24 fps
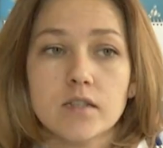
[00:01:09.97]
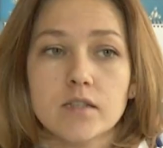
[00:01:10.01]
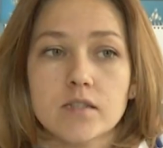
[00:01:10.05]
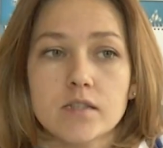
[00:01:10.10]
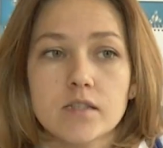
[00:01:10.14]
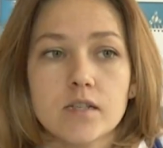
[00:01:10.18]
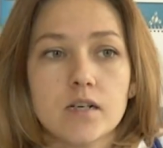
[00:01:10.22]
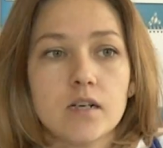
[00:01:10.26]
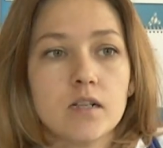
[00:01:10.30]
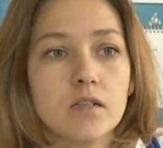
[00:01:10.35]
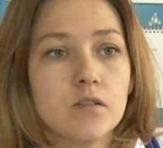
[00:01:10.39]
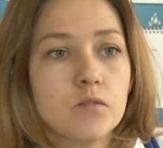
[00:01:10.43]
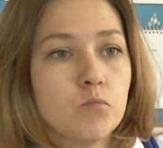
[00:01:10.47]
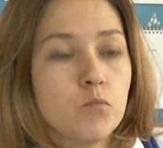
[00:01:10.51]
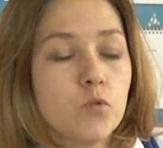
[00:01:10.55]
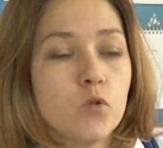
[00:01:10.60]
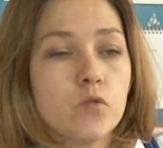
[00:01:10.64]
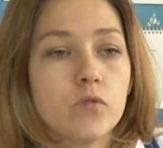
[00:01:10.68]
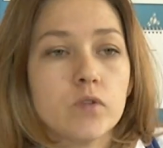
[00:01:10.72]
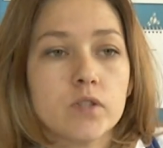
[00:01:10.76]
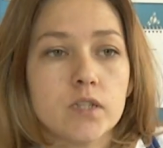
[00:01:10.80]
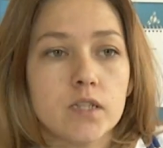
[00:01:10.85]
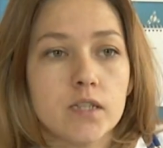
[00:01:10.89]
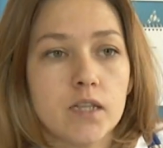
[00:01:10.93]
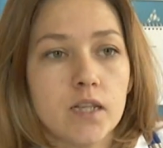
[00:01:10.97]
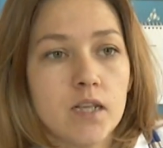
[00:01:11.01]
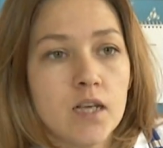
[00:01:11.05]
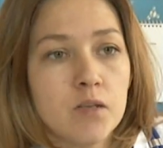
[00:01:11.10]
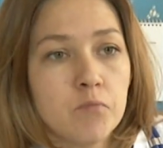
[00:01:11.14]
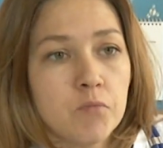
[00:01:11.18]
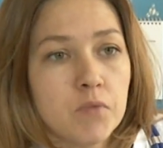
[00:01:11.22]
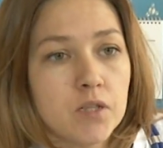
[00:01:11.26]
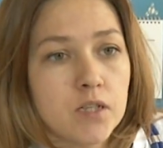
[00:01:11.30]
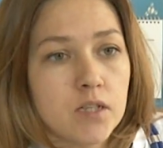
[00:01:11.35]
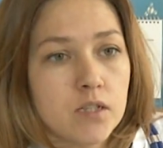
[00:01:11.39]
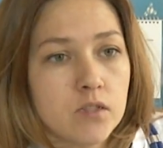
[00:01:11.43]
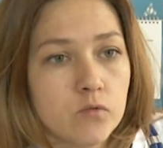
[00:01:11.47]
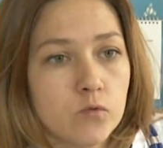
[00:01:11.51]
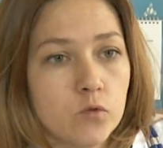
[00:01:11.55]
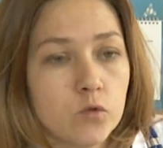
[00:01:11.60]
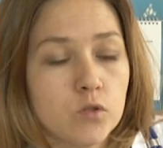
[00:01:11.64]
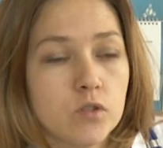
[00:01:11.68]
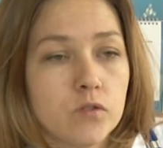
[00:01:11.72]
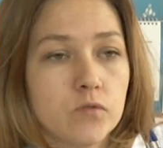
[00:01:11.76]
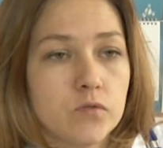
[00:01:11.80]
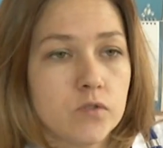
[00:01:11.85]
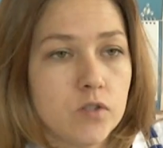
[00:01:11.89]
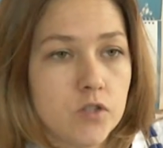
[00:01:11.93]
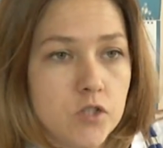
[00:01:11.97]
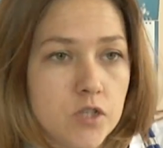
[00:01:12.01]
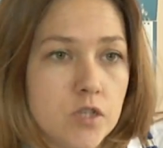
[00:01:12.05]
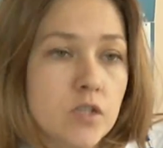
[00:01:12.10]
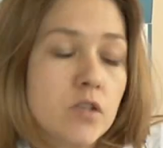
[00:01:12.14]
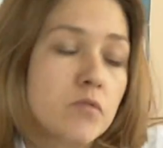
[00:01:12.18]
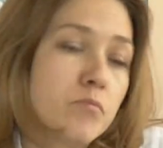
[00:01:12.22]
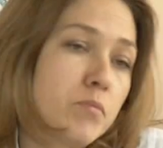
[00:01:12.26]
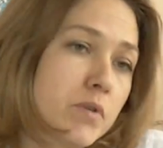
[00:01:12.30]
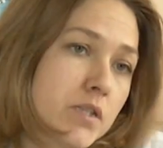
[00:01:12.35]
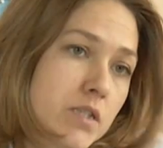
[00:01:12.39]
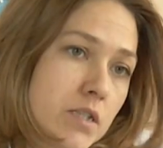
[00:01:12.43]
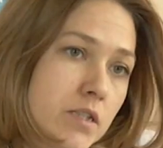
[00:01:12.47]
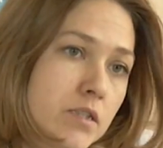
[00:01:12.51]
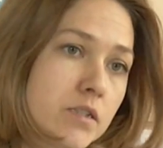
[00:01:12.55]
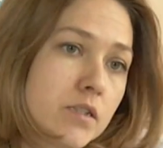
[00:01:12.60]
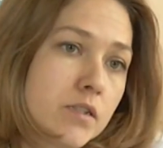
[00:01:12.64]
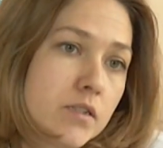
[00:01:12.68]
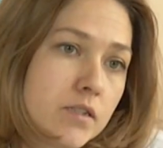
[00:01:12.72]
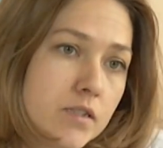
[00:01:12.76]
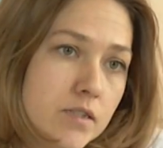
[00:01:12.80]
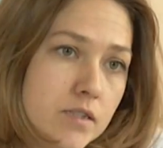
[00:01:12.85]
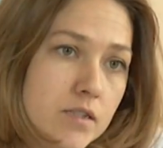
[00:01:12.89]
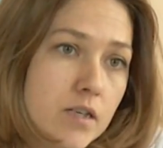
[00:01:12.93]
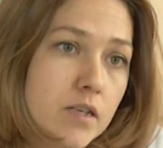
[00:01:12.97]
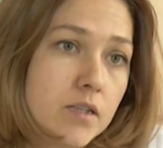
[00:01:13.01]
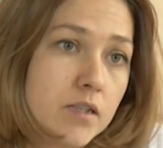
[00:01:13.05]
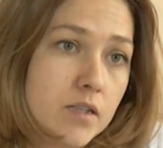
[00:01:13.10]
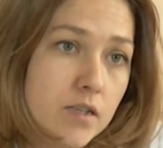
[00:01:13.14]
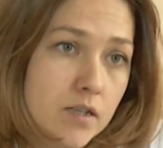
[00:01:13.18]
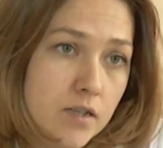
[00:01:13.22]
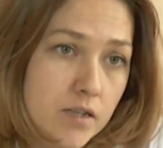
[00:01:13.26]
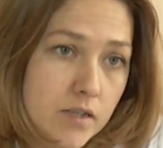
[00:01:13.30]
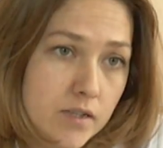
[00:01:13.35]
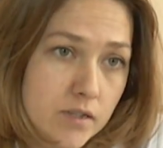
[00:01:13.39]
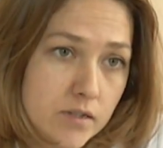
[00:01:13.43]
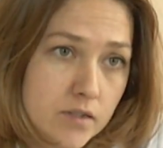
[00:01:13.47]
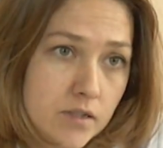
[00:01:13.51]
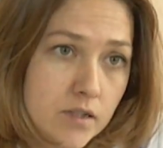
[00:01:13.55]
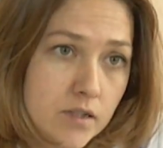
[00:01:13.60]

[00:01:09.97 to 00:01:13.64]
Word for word: искал поводы для медотвода в течение последних нескольких лет.